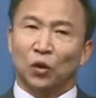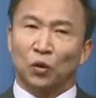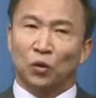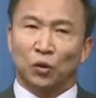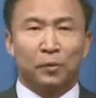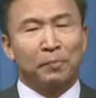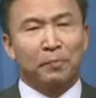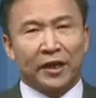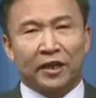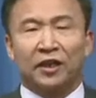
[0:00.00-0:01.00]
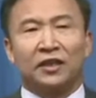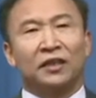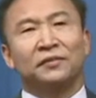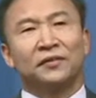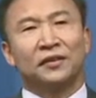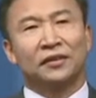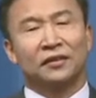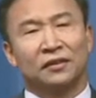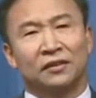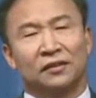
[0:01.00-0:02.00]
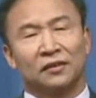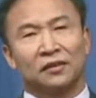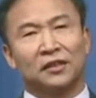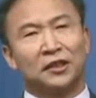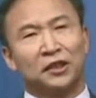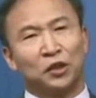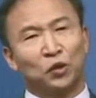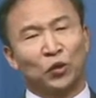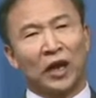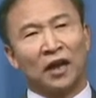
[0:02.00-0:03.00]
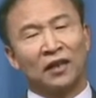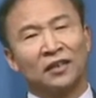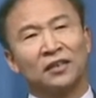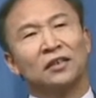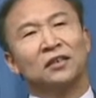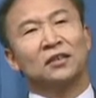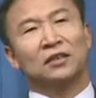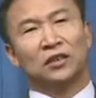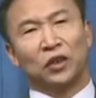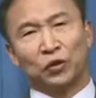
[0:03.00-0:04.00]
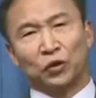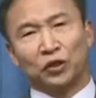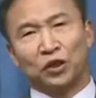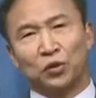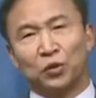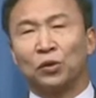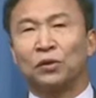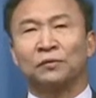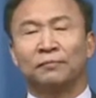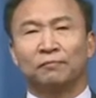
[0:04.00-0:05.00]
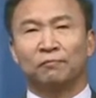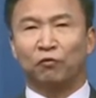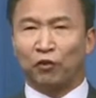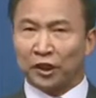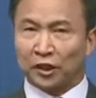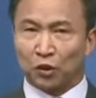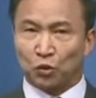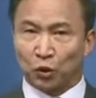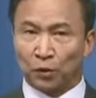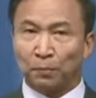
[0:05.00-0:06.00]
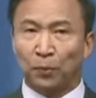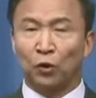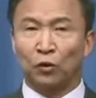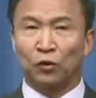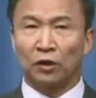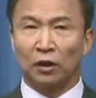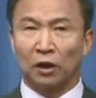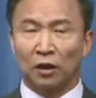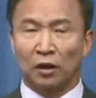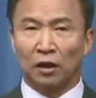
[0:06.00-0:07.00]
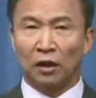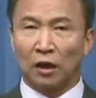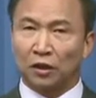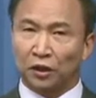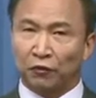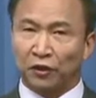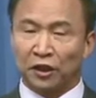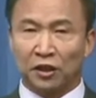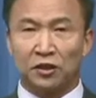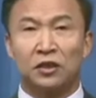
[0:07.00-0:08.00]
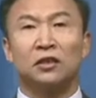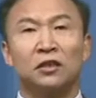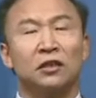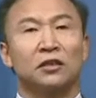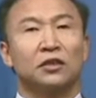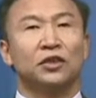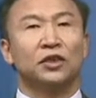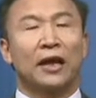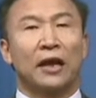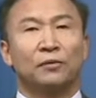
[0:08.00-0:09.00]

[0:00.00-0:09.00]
我们每一个人在心中呀，都有一种非常淳朴而且非常真挚的情感，